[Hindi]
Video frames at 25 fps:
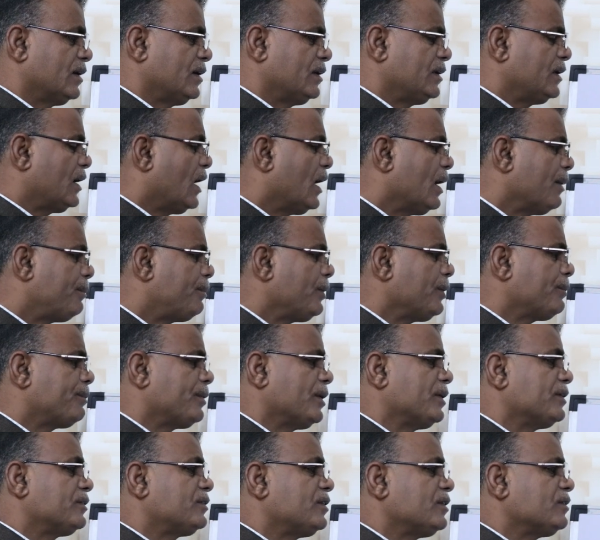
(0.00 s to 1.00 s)
यहाँ पे
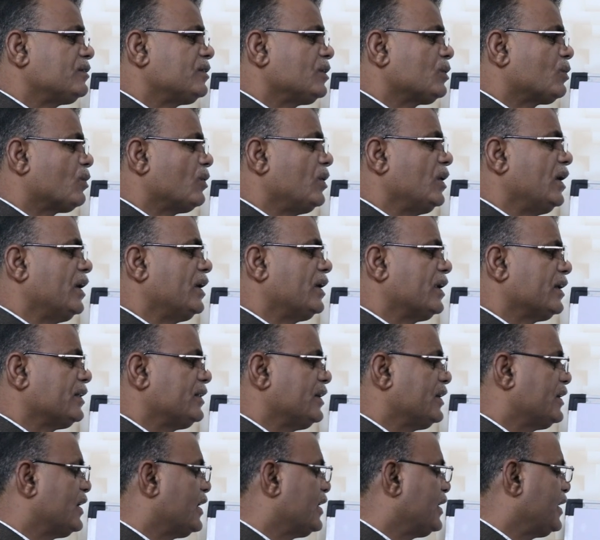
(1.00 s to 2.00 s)
पैसे से कोई लेना
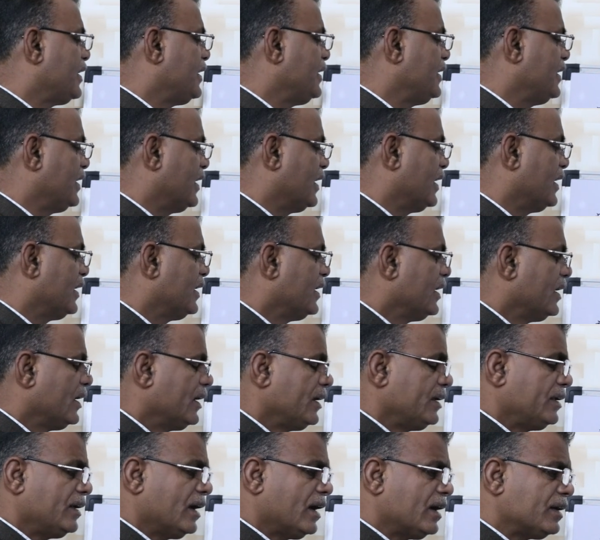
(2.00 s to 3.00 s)
देना नहीं है
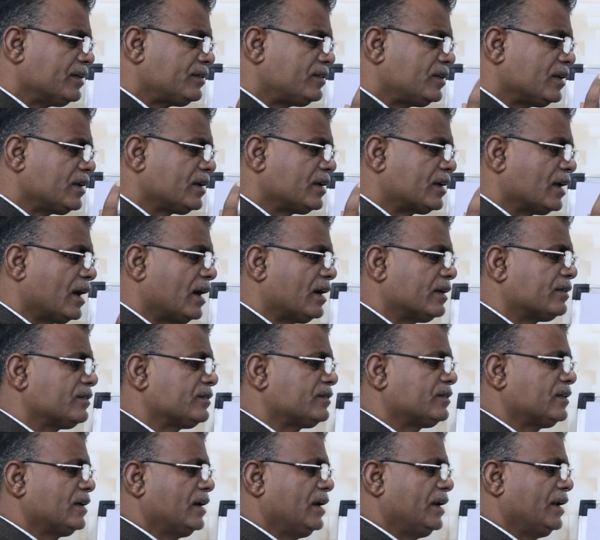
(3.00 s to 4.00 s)
यहां से ज्ञान
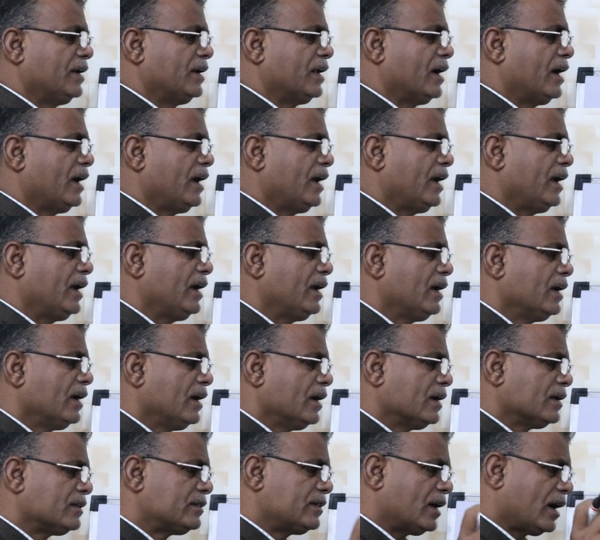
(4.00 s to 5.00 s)
से लेना है
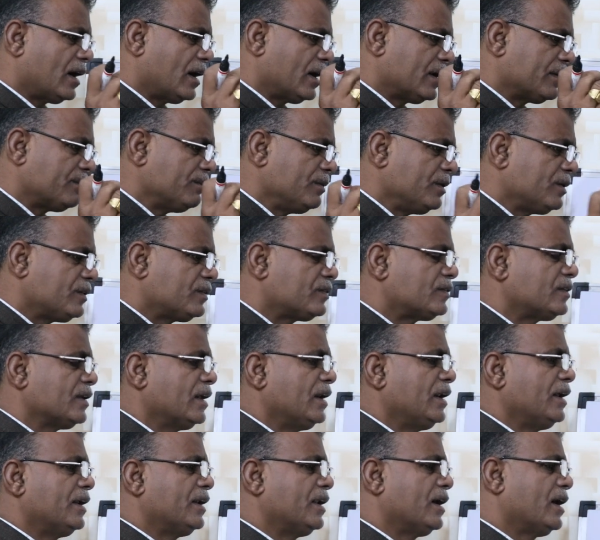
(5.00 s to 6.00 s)
धार्मिक से
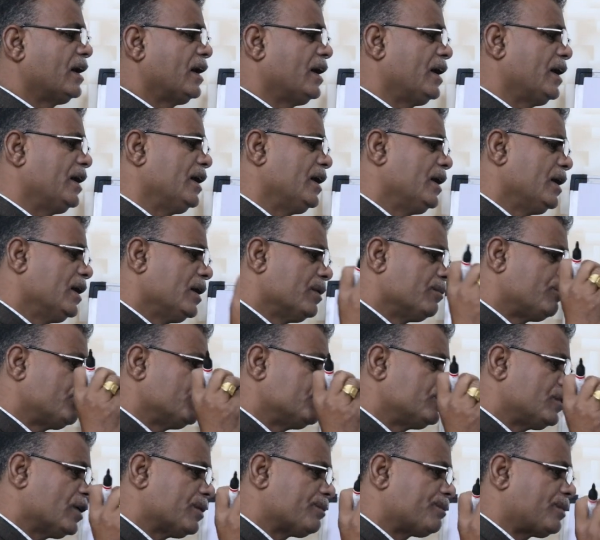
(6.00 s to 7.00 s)
लेना है
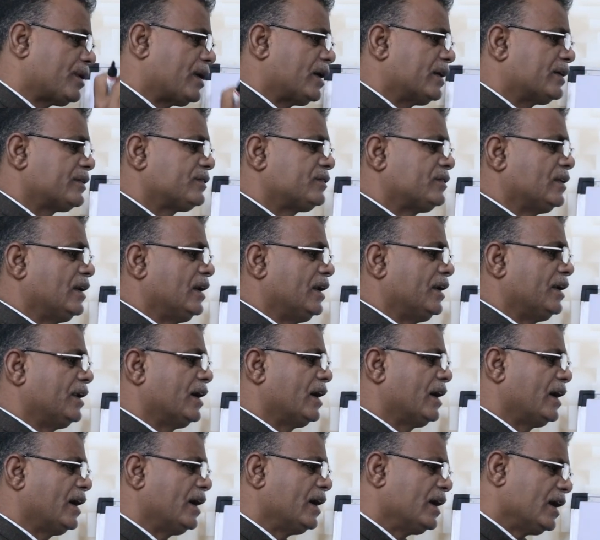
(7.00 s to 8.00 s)
पूजा पाठ से
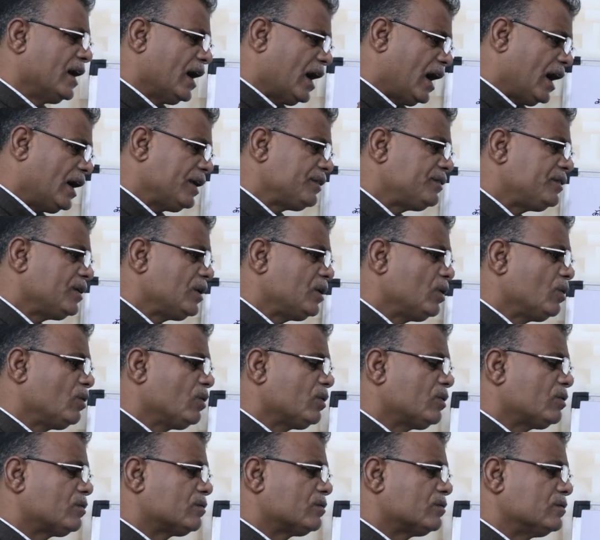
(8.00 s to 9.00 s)
लेना है ऐसे
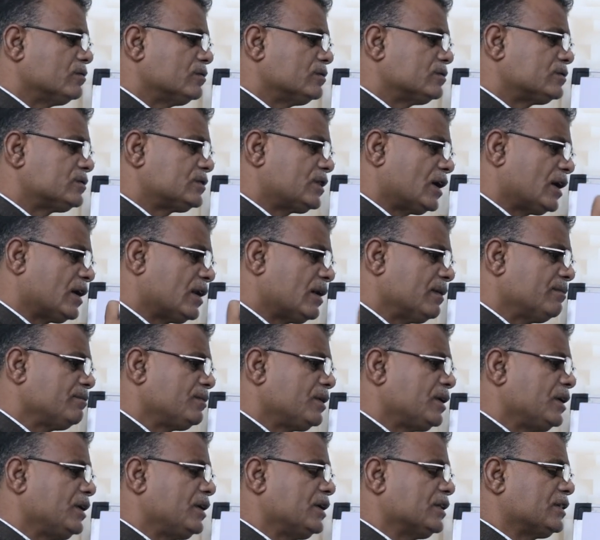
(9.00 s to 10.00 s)
लोग धर्म
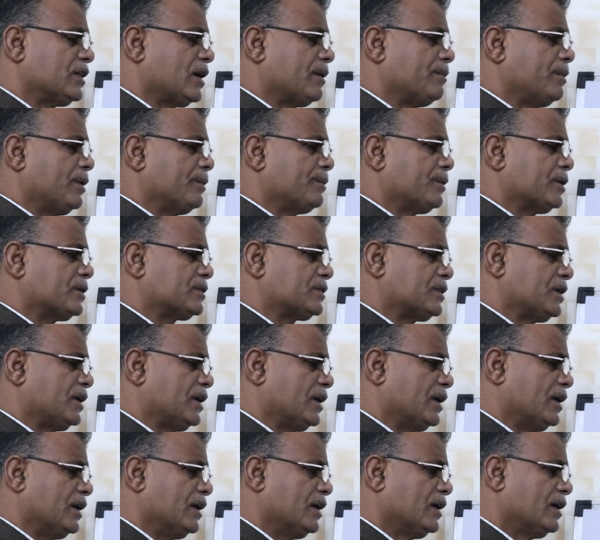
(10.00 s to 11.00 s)
की किताबें पढ़ते
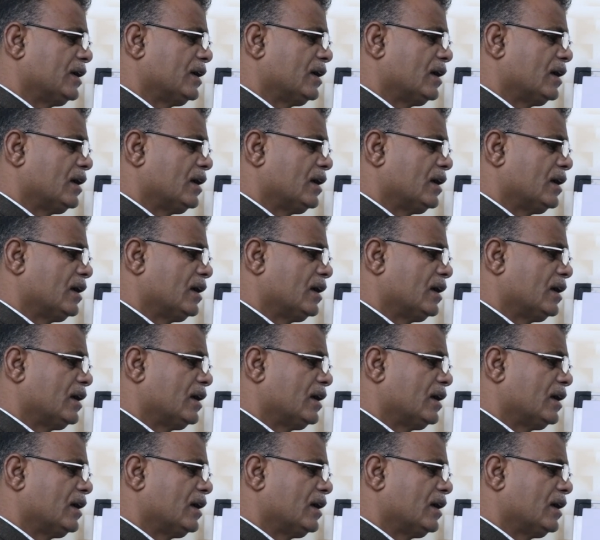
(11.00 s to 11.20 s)
हैं